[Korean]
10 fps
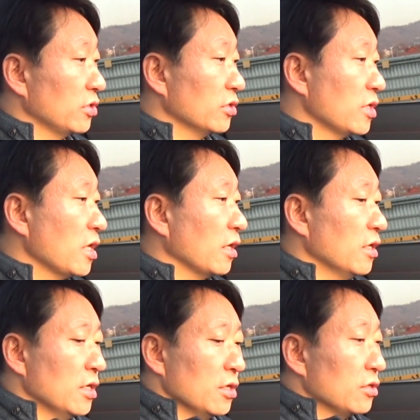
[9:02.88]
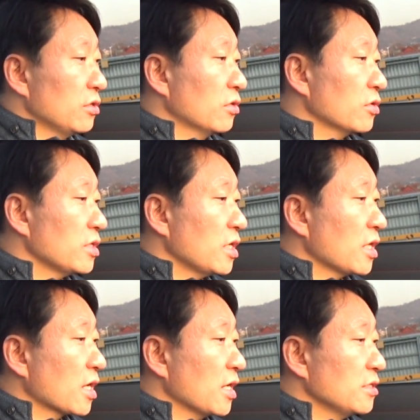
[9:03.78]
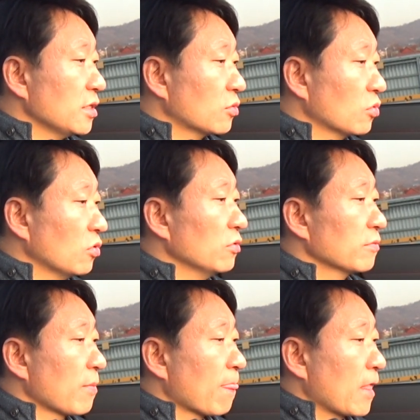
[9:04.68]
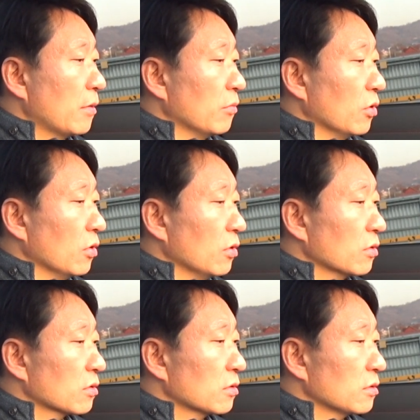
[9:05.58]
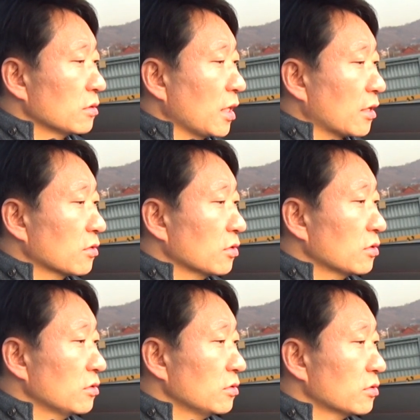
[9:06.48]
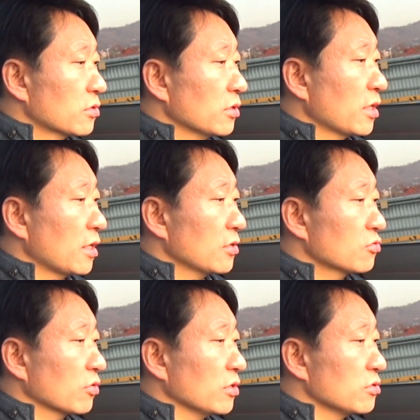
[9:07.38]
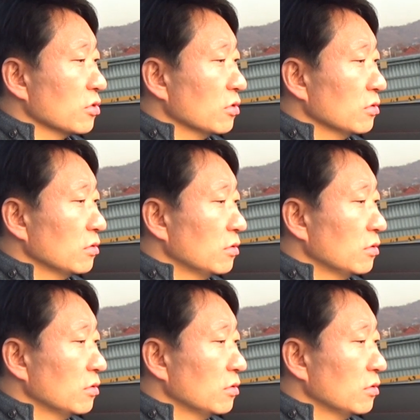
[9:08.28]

있는데 여기에다가 이제 또 뭐 다른 것들을 선택을 할 수가 있죠.